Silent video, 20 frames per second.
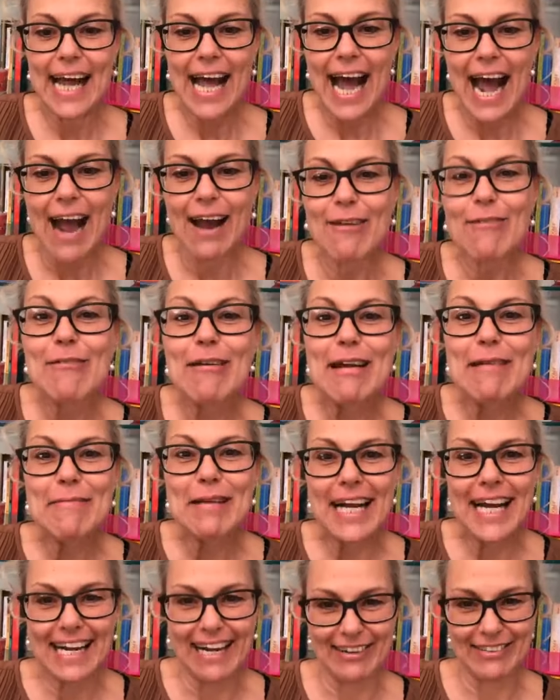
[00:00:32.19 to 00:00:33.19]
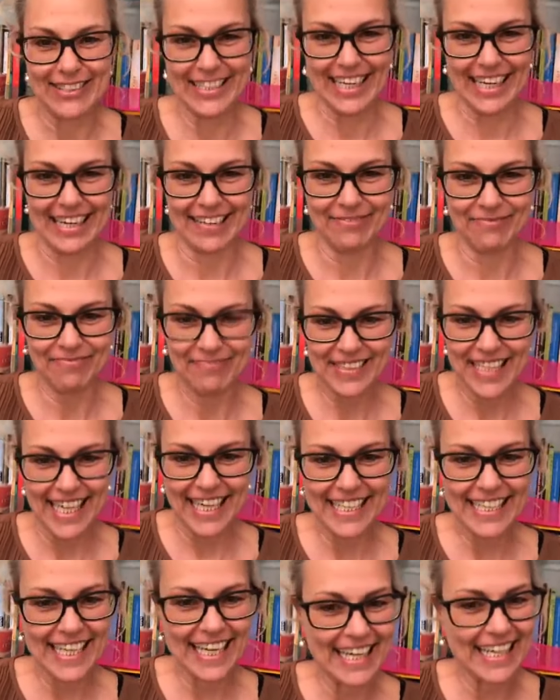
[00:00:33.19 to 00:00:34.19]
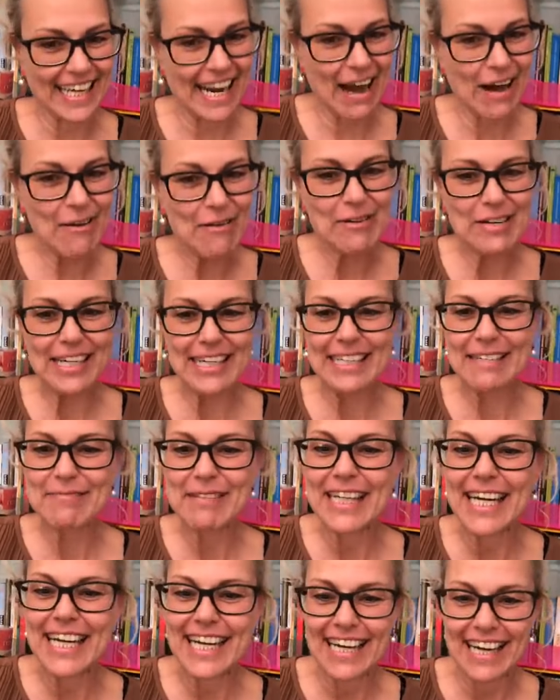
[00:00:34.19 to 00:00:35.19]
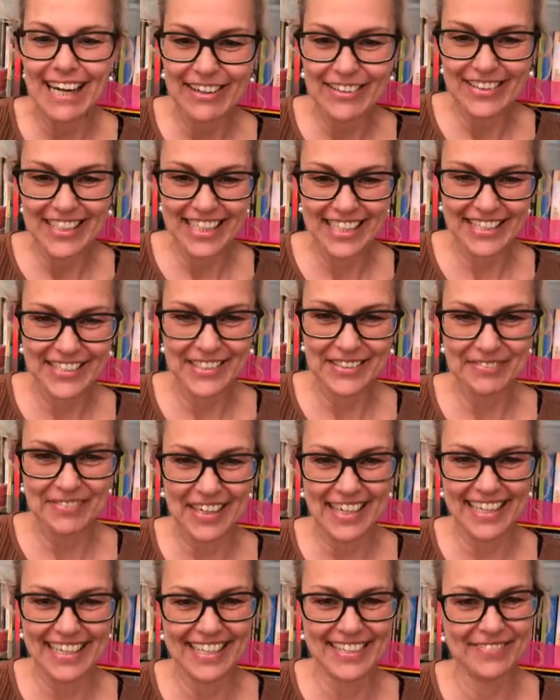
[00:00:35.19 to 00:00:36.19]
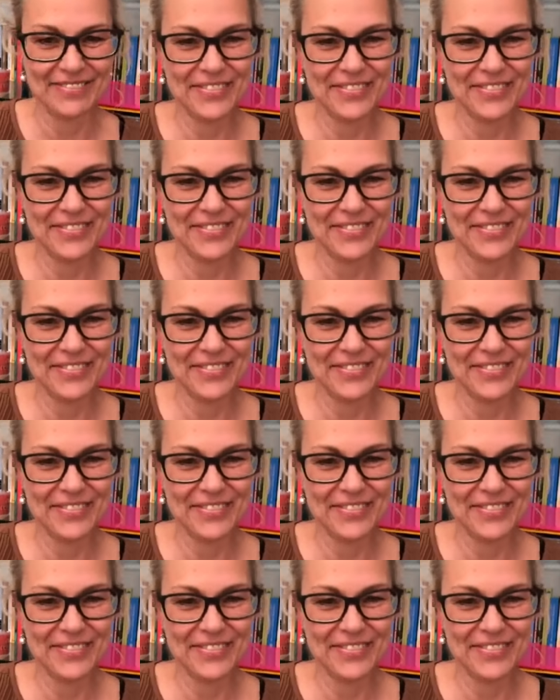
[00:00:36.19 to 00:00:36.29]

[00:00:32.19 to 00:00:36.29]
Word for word: hallo liebe Claudia. Geht genau, liebe Claudia, nochmal.